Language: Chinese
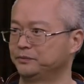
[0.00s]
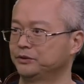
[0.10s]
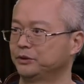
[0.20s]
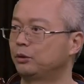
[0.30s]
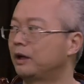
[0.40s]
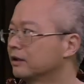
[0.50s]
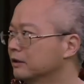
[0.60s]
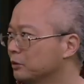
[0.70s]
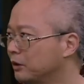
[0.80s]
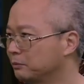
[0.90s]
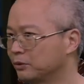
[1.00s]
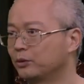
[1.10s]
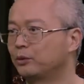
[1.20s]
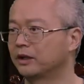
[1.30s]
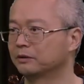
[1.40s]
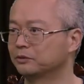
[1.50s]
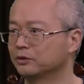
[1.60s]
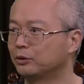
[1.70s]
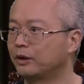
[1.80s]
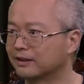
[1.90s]
嗯，画人画不画的
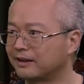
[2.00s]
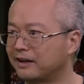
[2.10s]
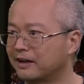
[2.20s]
画的